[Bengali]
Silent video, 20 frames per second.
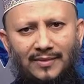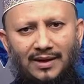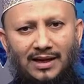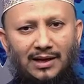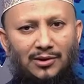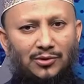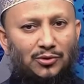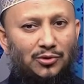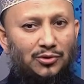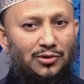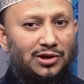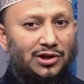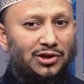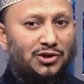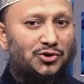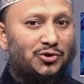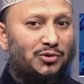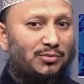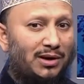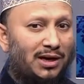কিন্তু
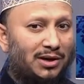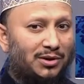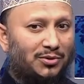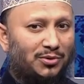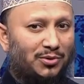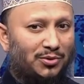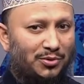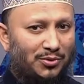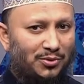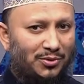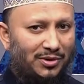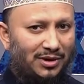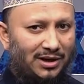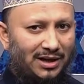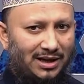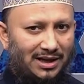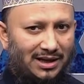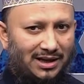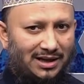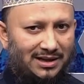দৃশ্যমান কোনো
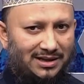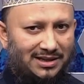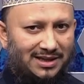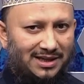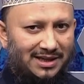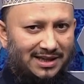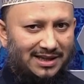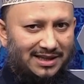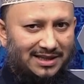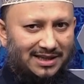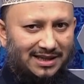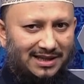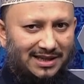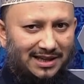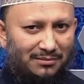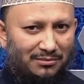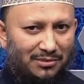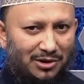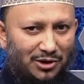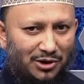শিরকের সাথে
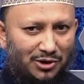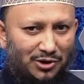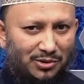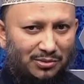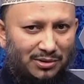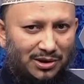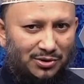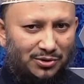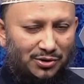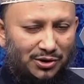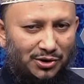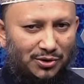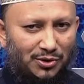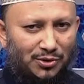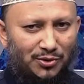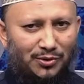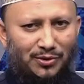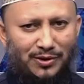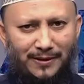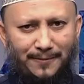আমরা হয়তো বা জড়িত
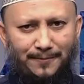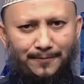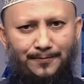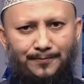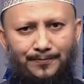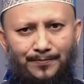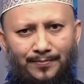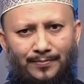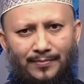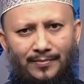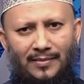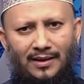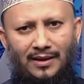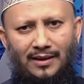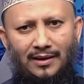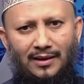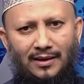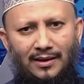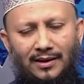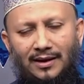নয়
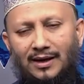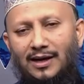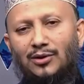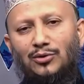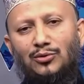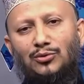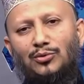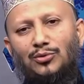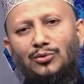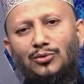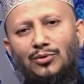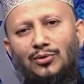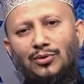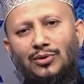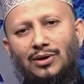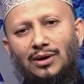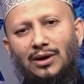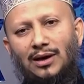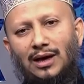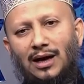কিন্তু
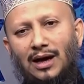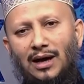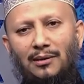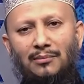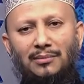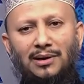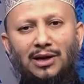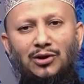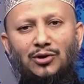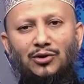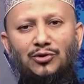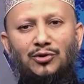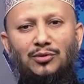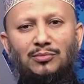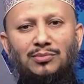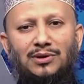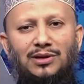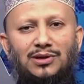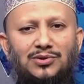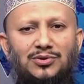আমরা এরকম
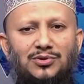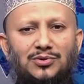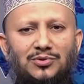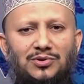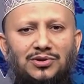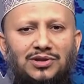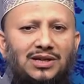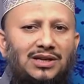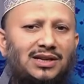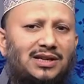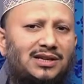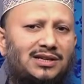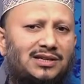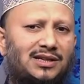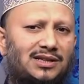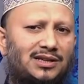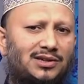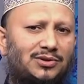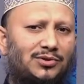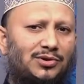কিছু শিরকের
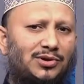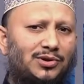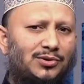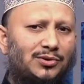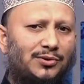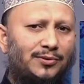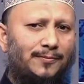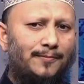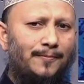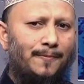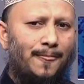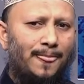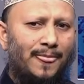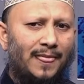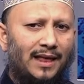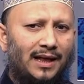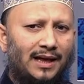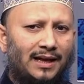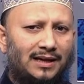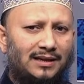সাথে জড়িত
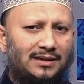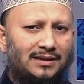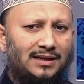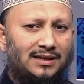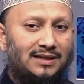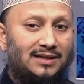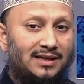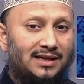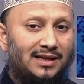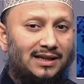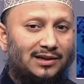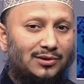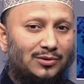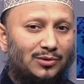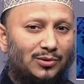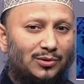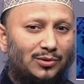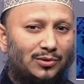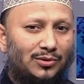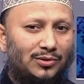যে
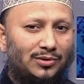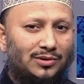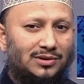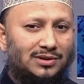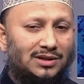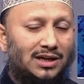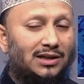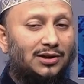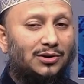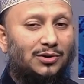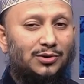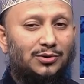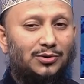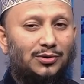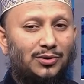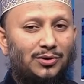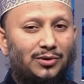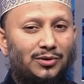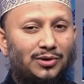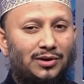শিরিকগুলো সাধারণত
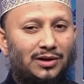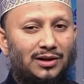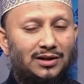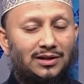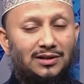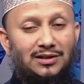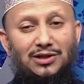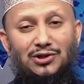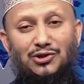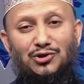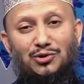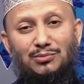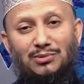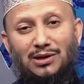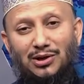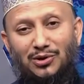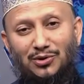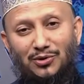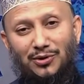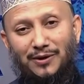
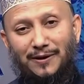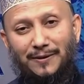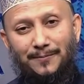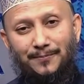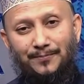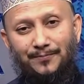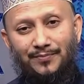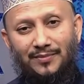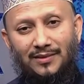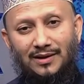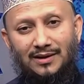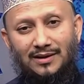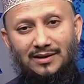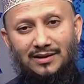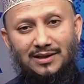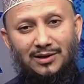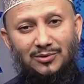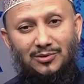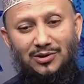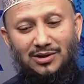দৃশ্যমান নয়
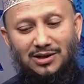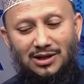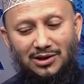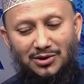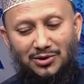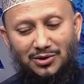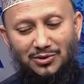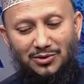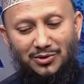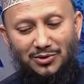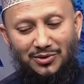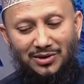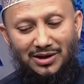যেগুলো সাধারণত